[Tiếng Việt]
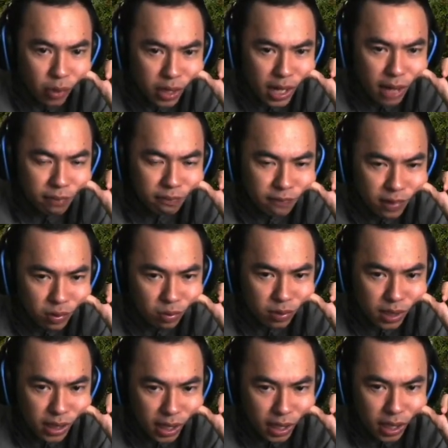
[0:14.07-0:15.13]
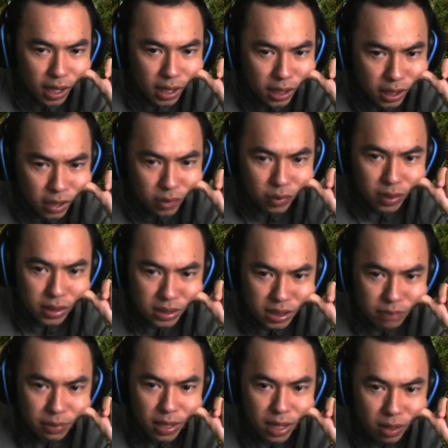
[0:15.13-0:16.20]
Mỗi năm vào đúng cái ngày này, cô ấy
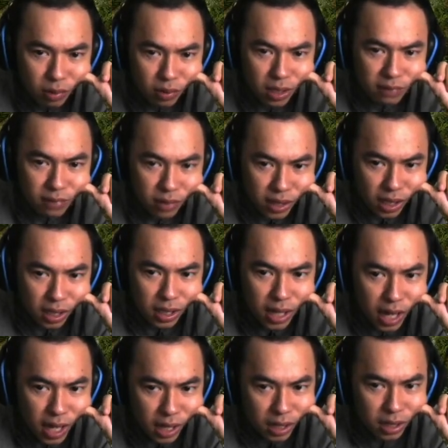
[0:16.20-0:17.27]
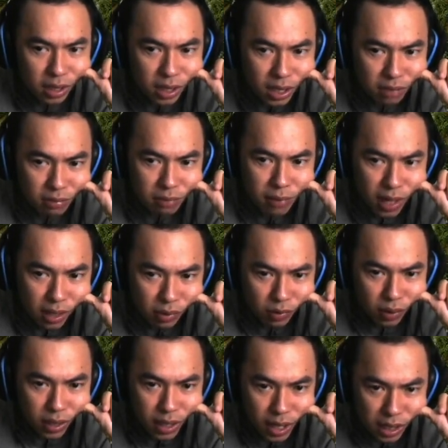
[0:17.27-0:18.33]
sẽ bắt đầu đi vào nghĩa trang, nơi mà mẹ
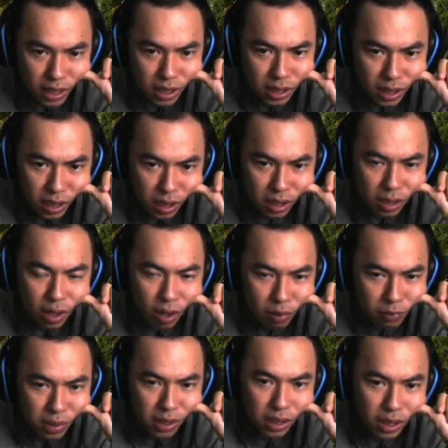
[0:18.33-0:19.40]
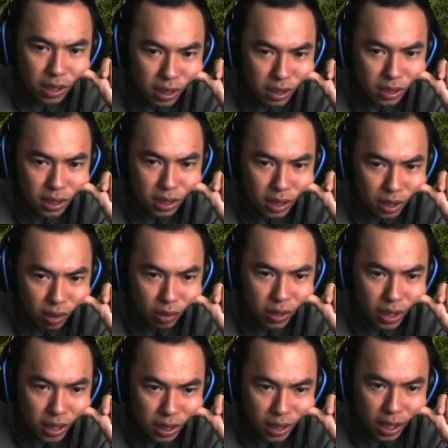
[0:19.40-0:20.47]
cô ấy đã yên nghỉ ở đó bình yên trên cái
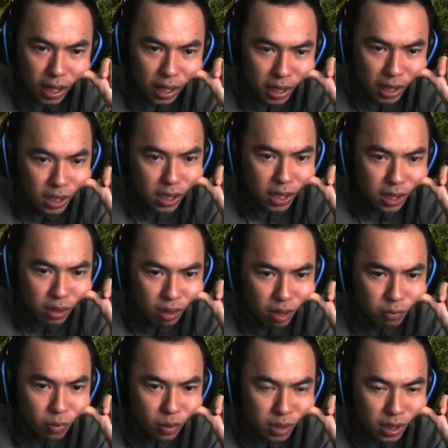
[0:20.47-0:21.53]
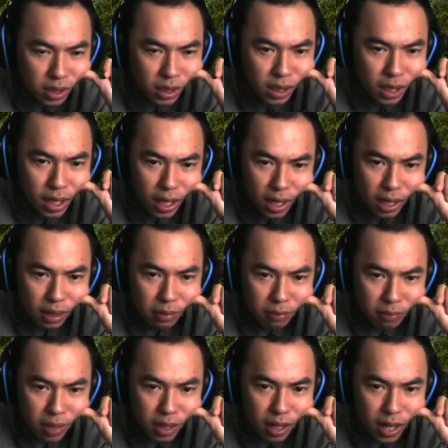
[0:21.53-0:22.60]
cõi đời này. Đó là một cái nghi lễ
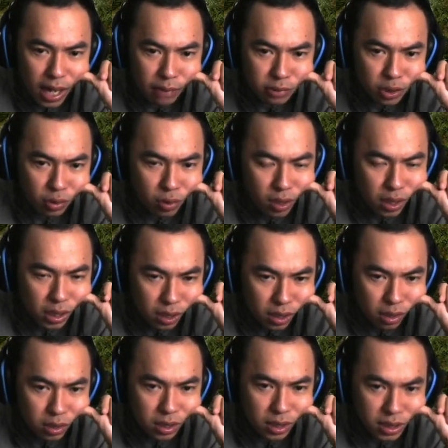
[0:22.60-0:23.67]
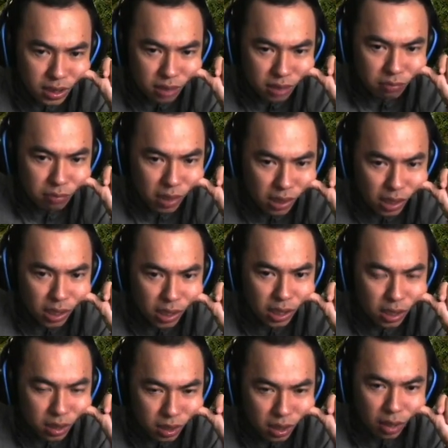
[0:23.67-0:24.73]
mà đã làm cho cô ấy có được cái sự bình
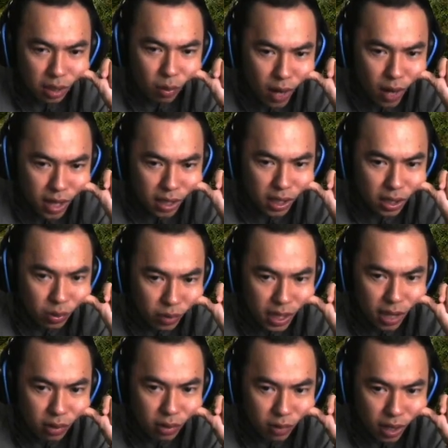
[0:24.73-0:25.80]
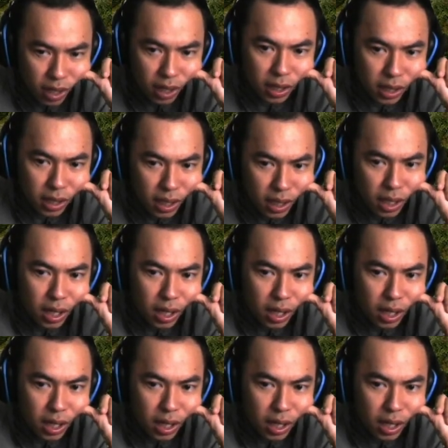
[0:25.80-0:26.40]
yên để qua được cái nỗi đau này.